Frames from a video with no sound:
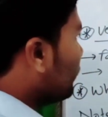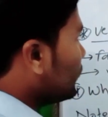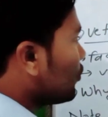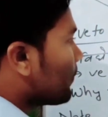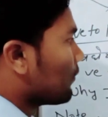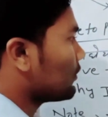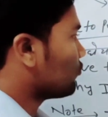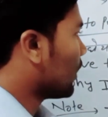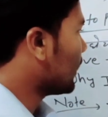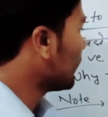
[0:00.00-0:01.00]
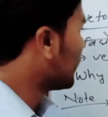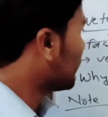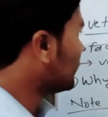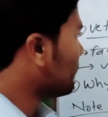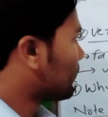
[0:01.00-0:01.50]
वीटो पावर जो है
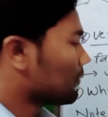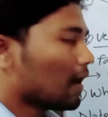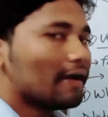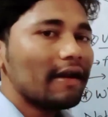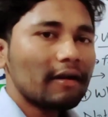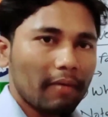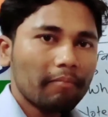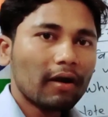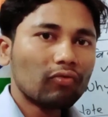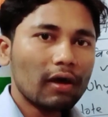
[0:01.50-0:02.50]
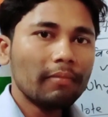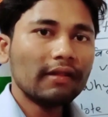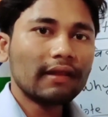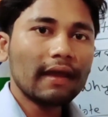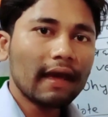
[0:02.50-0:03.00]
ये परमानेंट मेंबर को ही
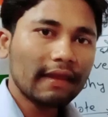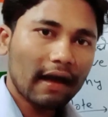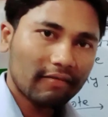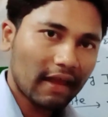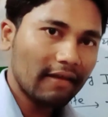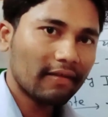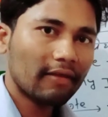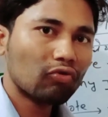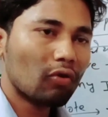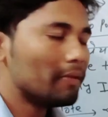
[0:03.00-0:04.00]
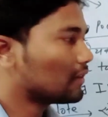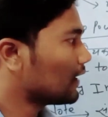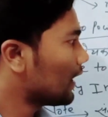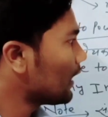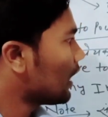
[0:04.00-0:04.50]
मिलते हैं यानी अस्थायी सदस्य को मिलते
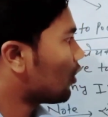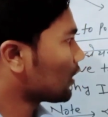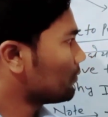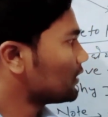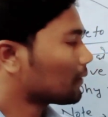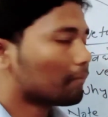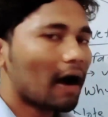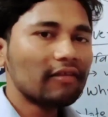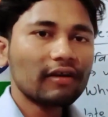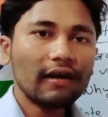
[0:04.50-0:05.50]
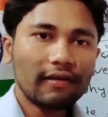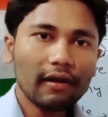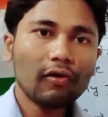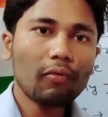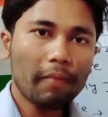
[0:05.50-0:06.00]
हैं और अभी तक पांच
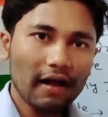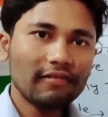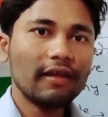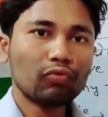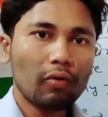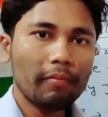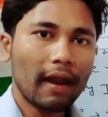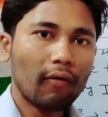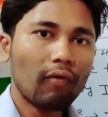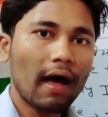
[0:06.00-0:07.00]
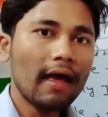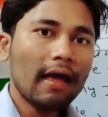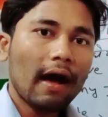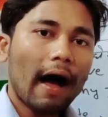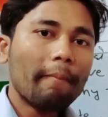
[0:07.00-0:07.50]
कंट्री को पांच देश को मिला हुआ है
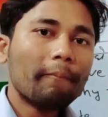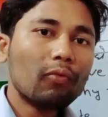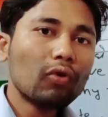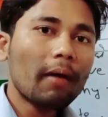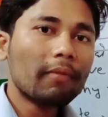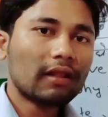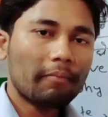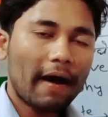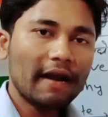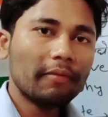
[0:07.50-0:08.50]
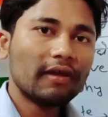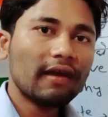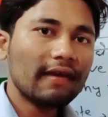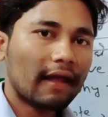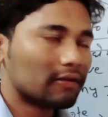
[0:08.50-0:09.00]
आप पूरा मतलब माइंड में
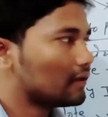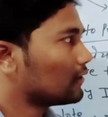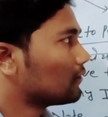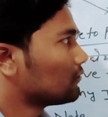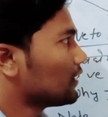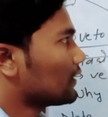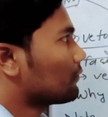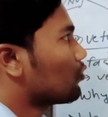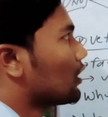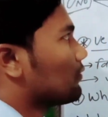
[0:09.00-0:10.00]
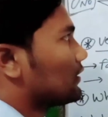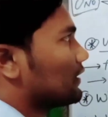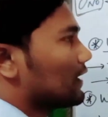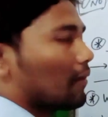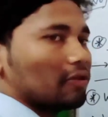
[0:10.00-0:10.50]
देखिए याद याद आपको
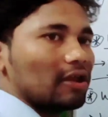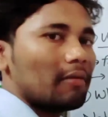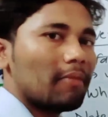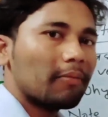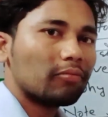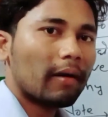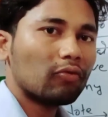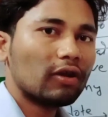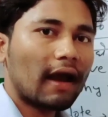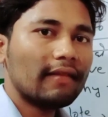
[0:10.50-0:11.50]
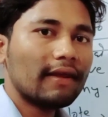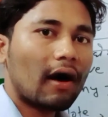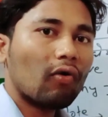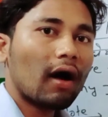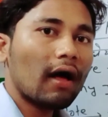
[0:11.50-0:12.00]
करवाते हैं यहां पे देखिए मैप्स में आपको दिखाई दे
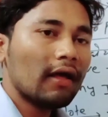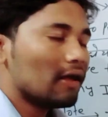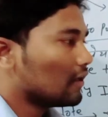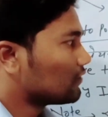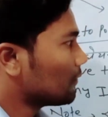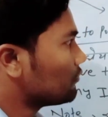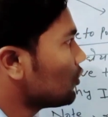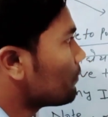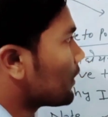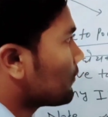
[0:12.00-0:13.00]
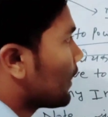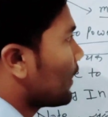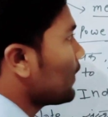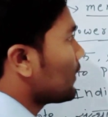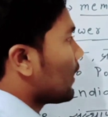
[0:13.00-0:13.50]
रहा होगा सबसे ऊपर में है